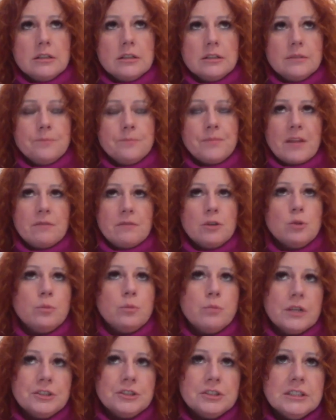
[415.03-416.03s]
na wielu
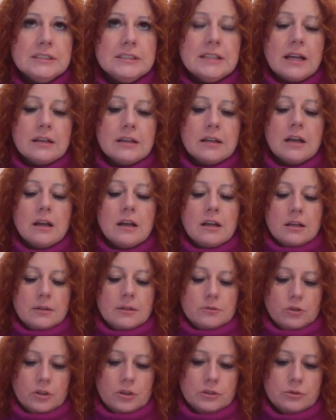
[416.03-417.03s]
płaszczyznach.
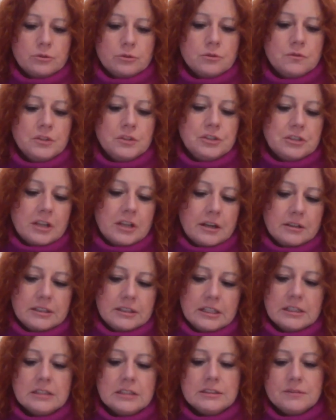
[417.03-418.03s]
To jest oczywiście
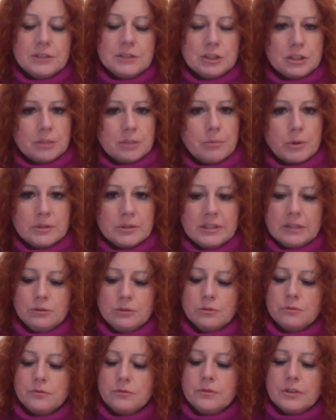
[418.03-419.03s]
jeden z wyższych
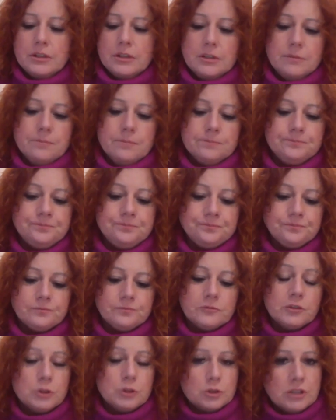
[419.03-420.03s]
procentów y,
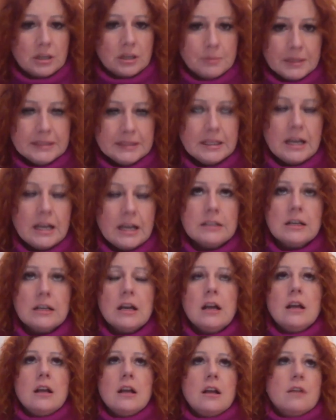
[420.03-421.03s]
w social mediach,
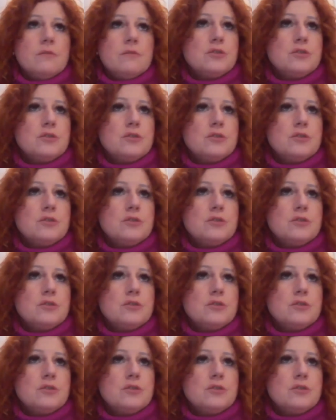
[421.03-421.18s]
w